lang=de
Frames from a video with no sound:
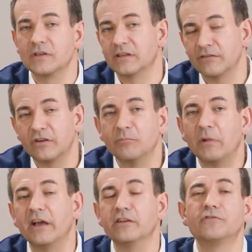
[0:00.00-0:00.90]
Da findet
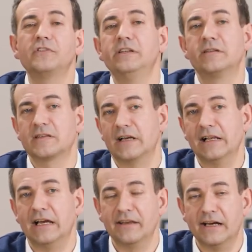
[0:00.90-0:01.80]
man eine
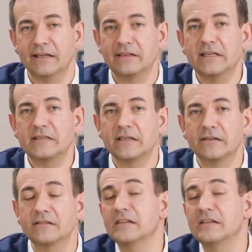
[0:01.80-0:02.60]
Vielzahl an HD-Sendern,